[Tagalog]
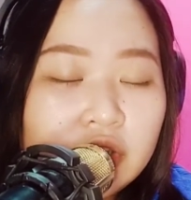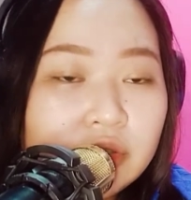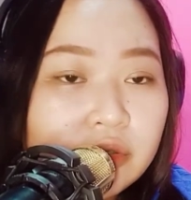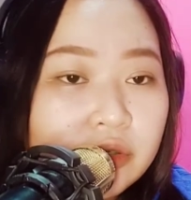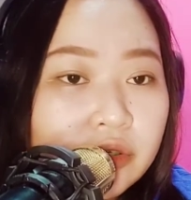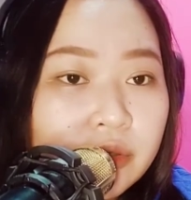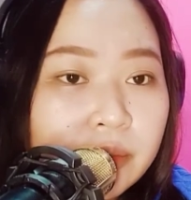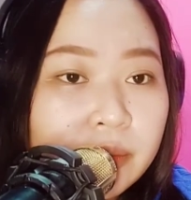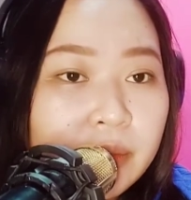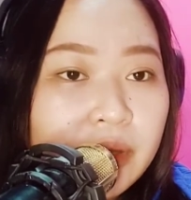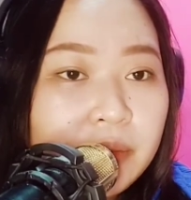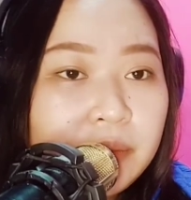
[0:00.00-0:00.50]

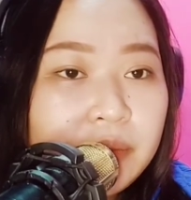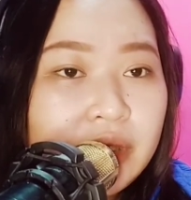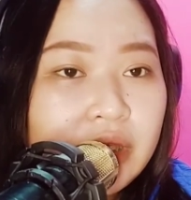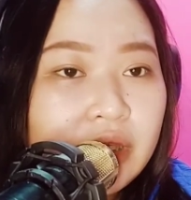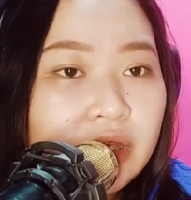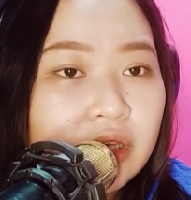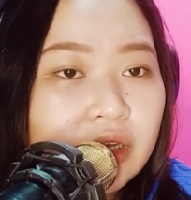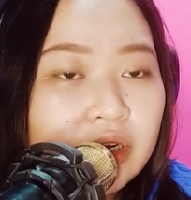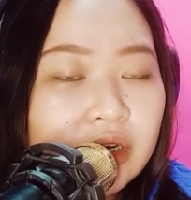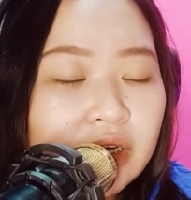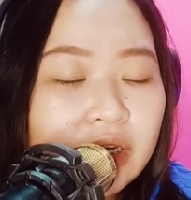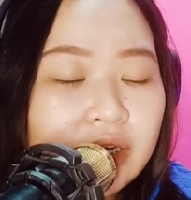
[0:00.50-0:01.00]
Or
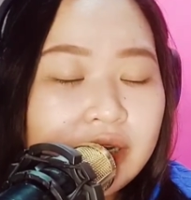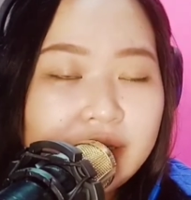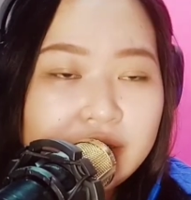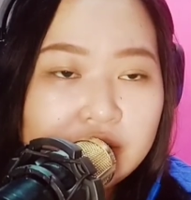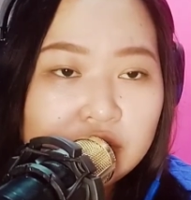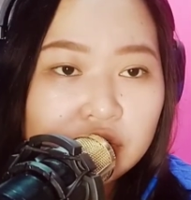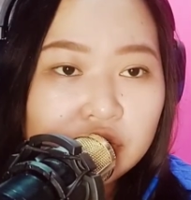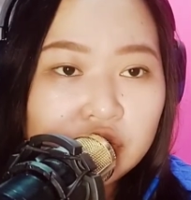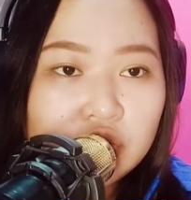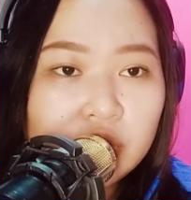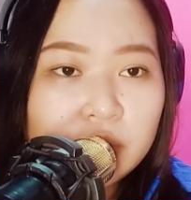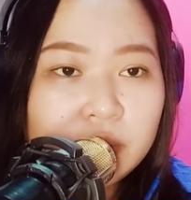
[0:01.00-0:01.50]
maybe
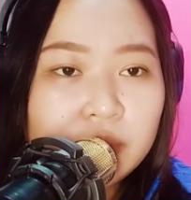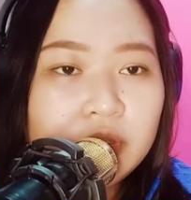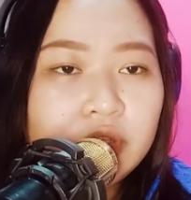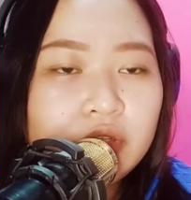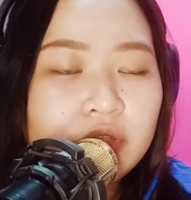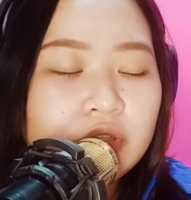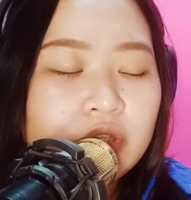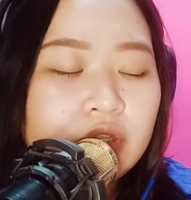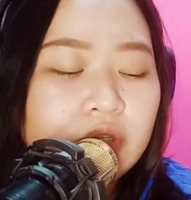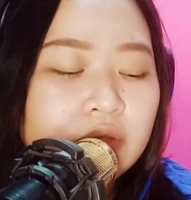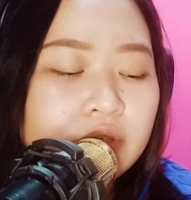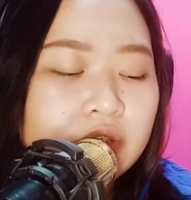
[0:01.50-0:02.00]
relationship ninyo
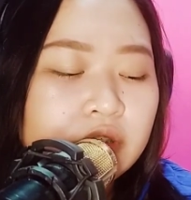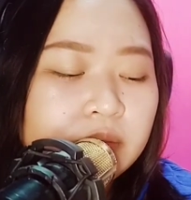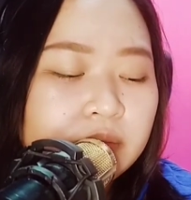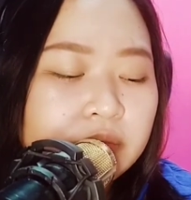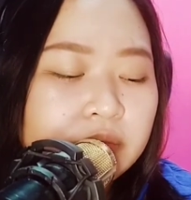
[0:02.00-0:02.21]
dalawa ng